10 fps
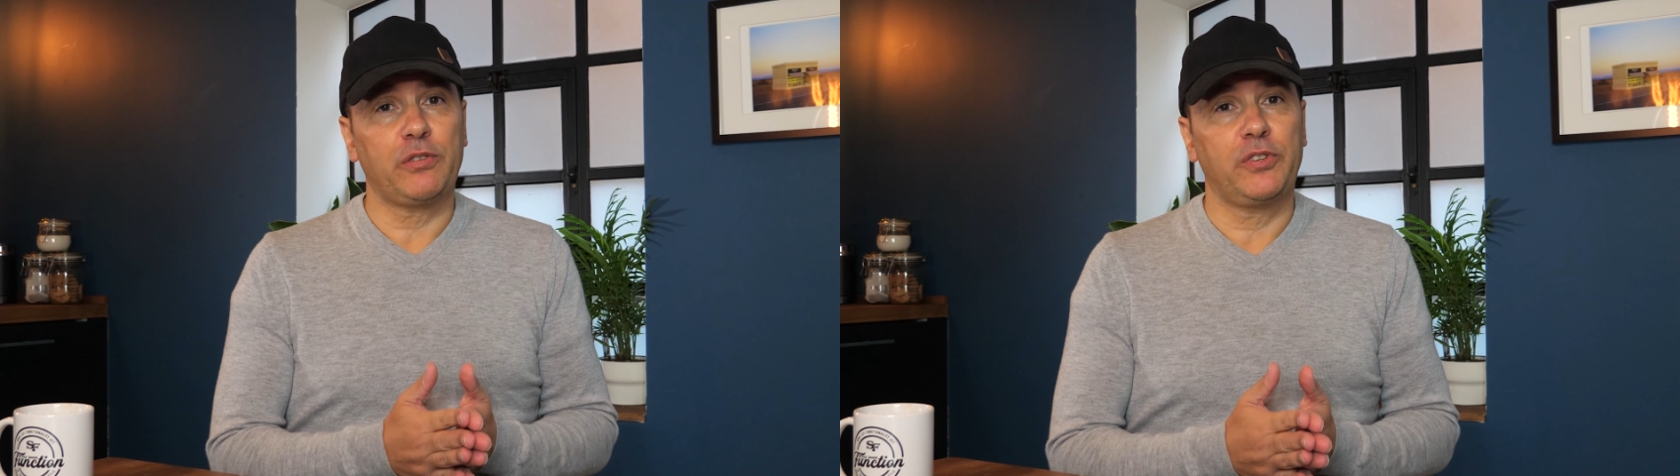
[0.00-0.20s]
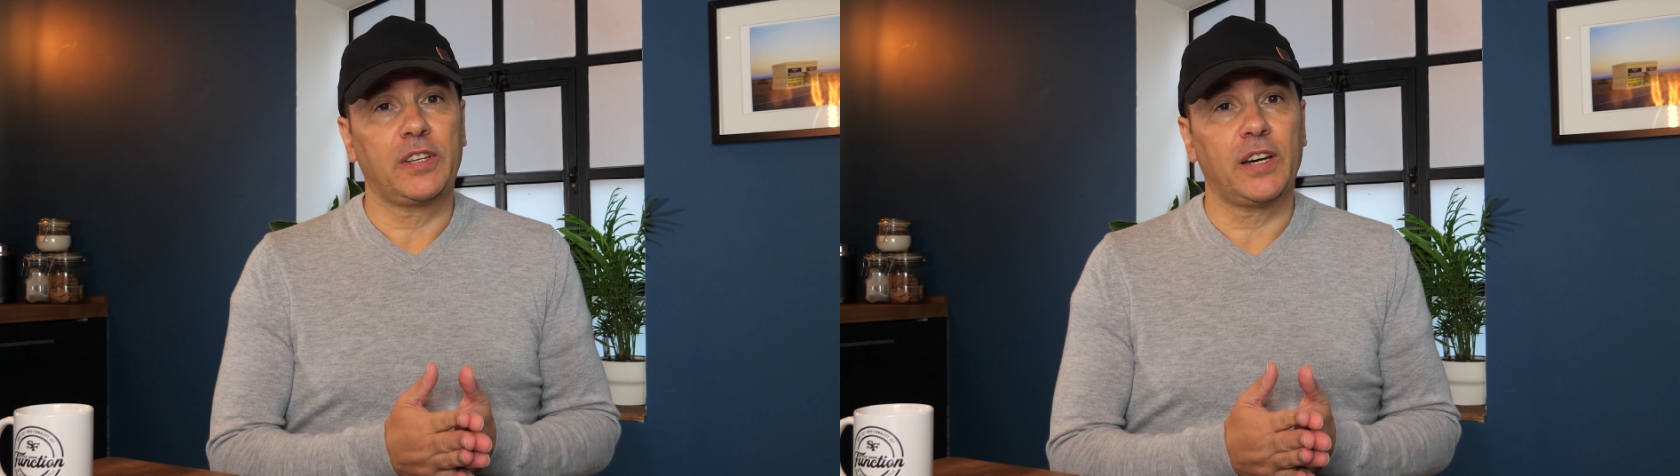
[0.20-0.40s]

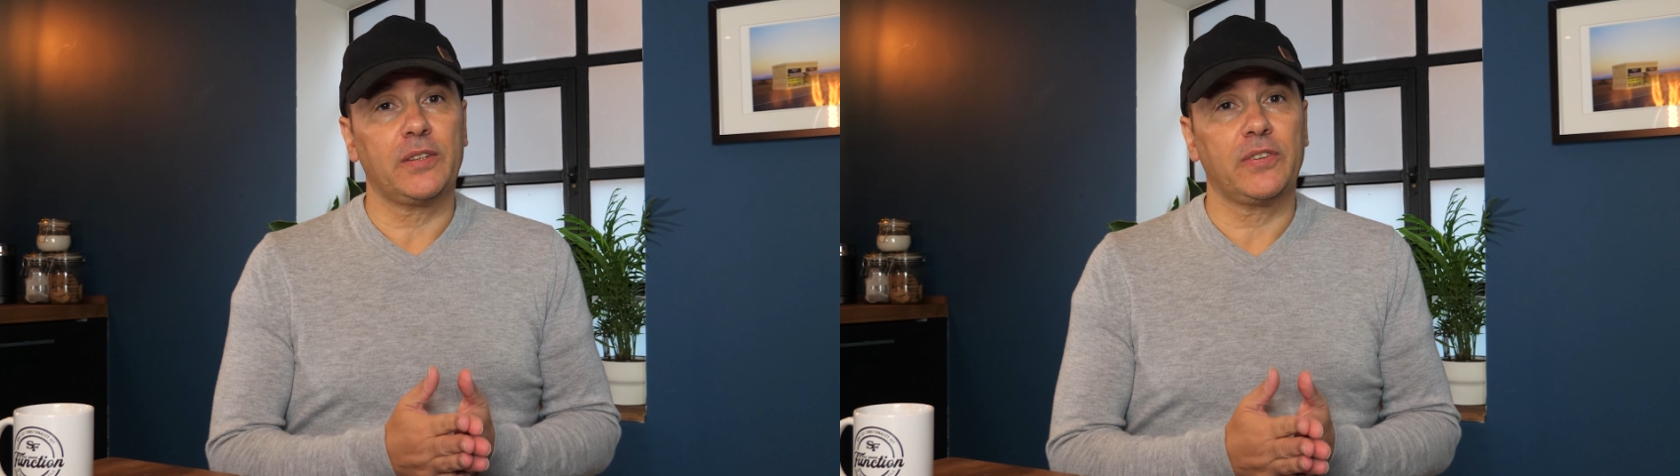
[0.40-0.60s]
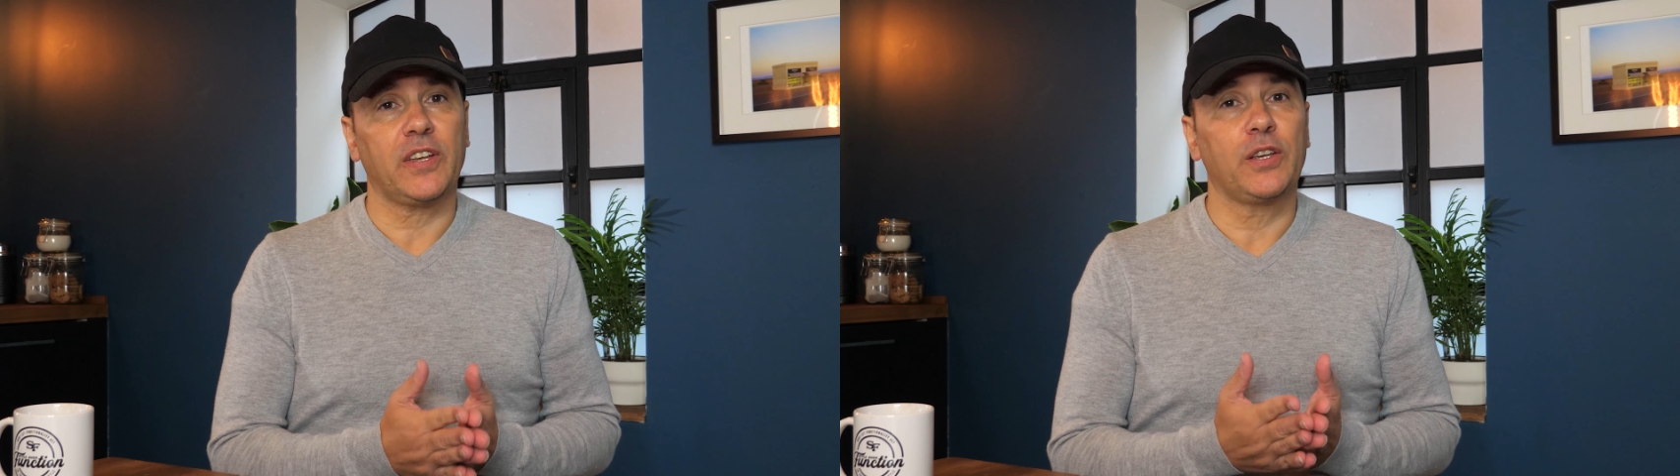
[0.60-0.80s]

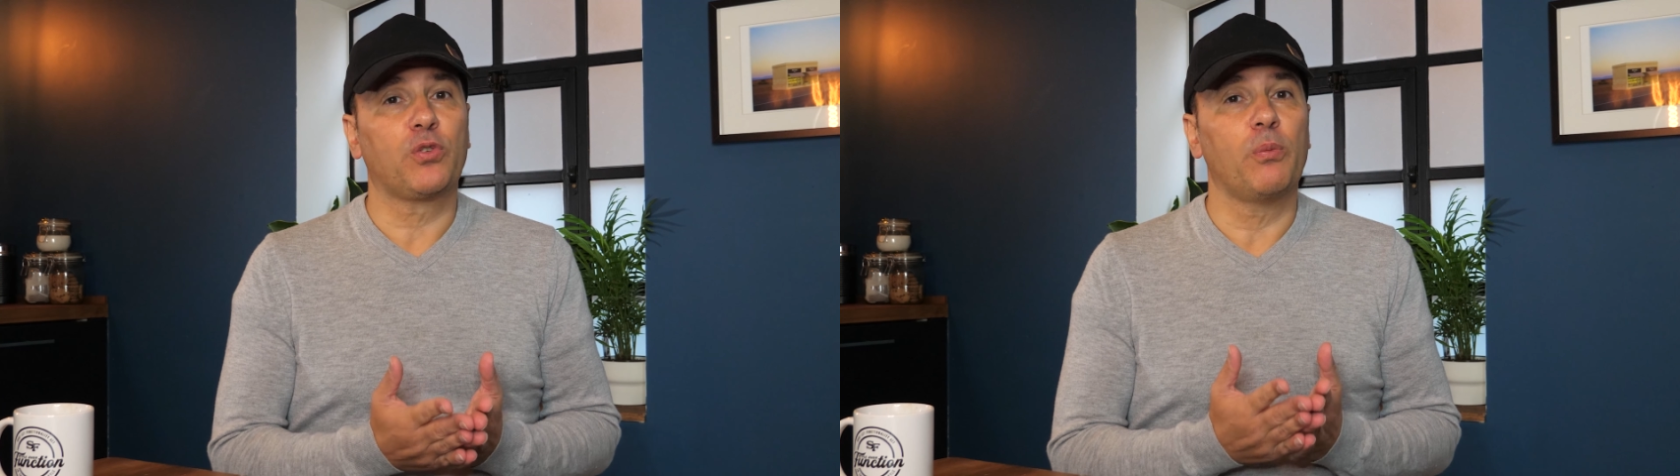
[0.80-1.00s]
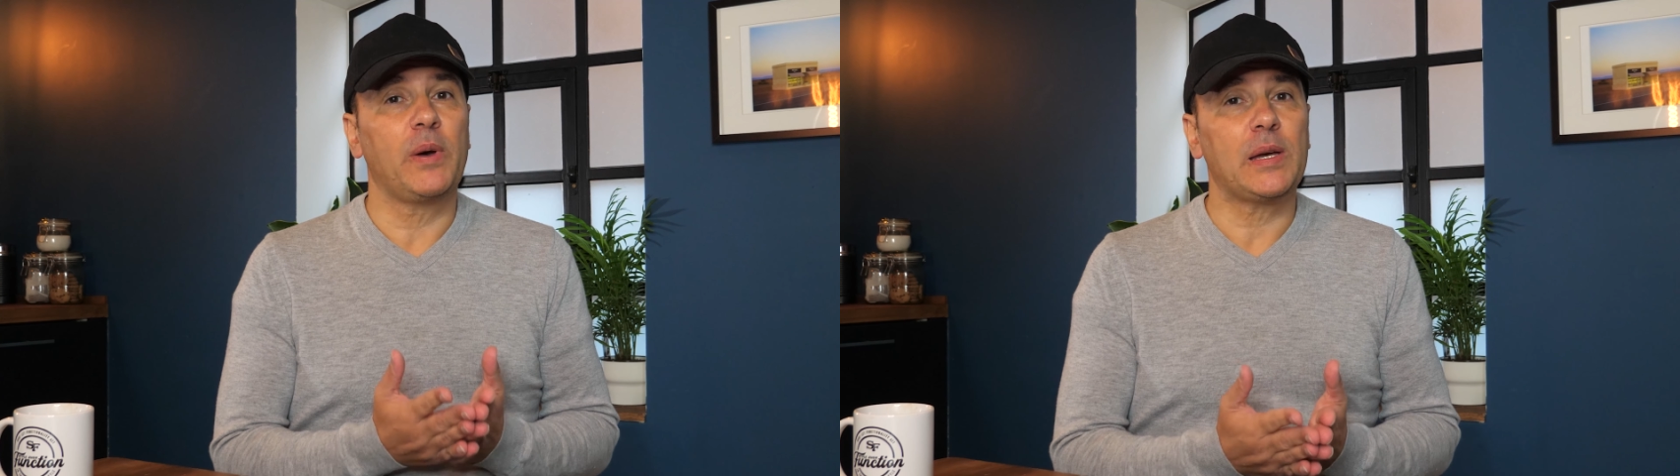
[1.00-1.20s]
efficace et
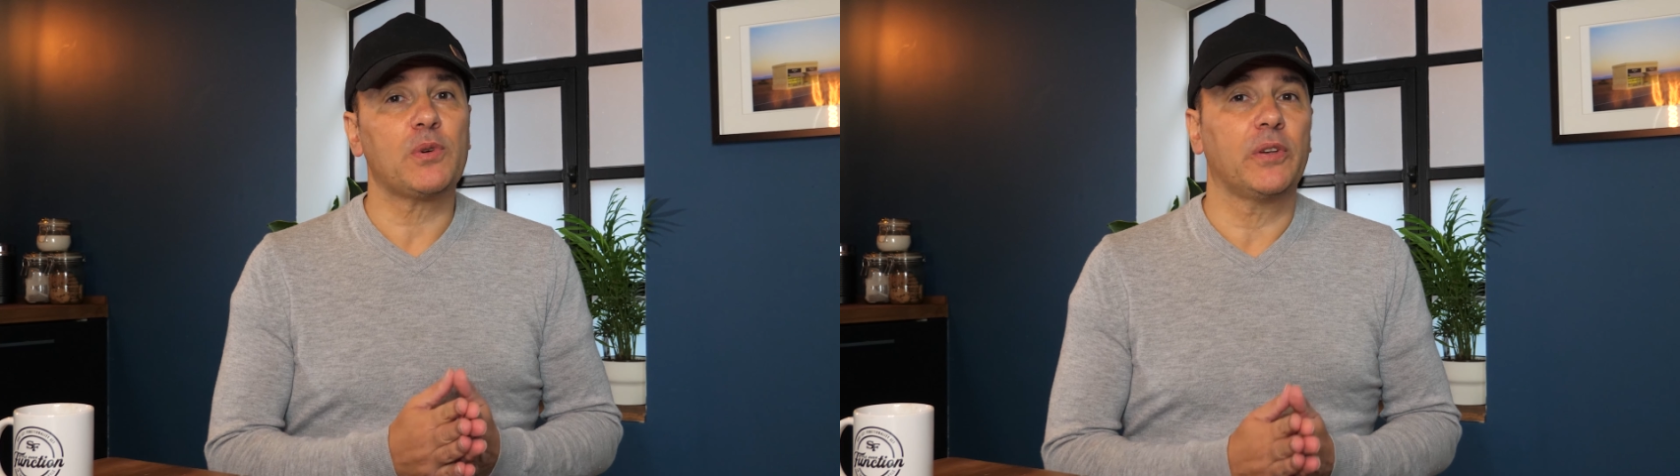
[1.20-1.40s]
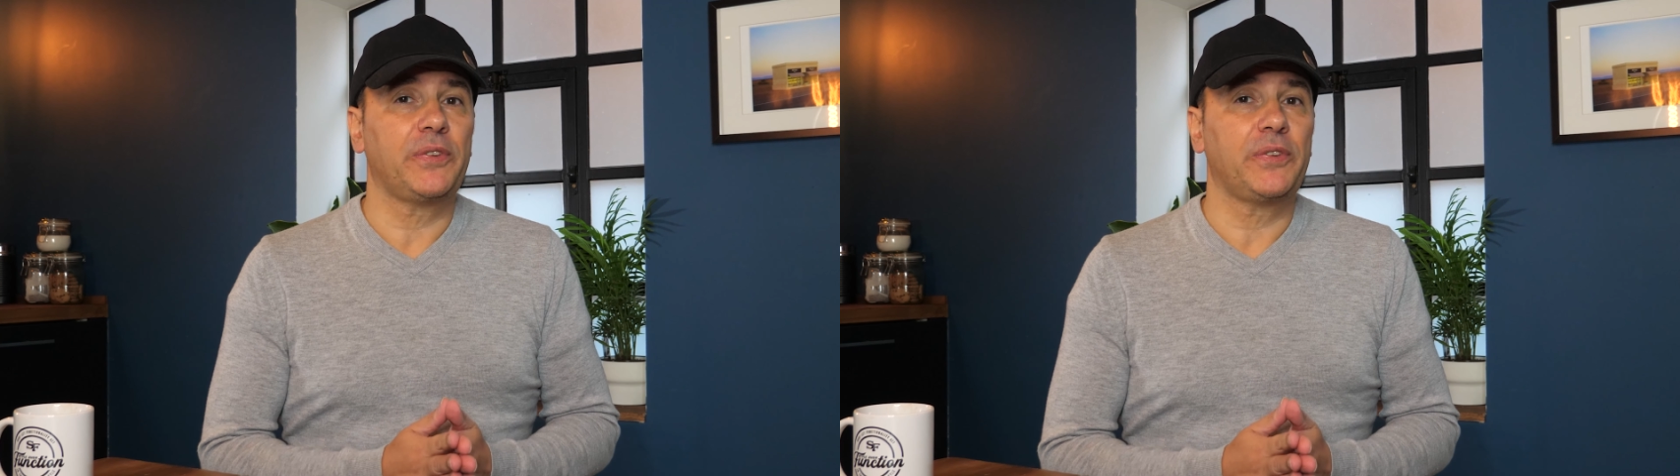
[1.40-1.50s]
que même